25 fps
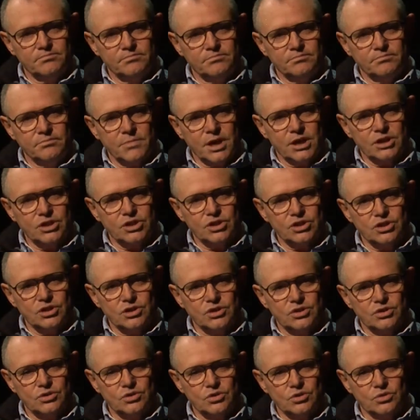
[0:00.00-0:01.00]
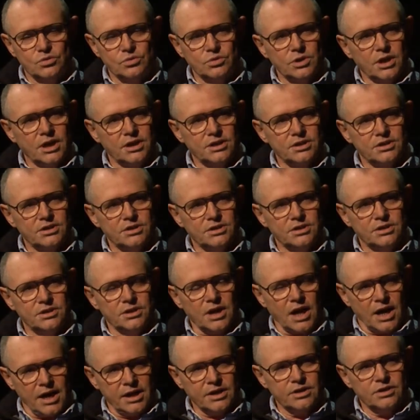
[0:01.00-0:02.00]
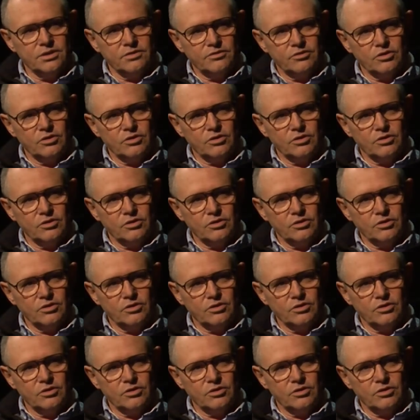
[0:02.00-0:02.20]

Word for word: Menschen zu tun hatte, die eigene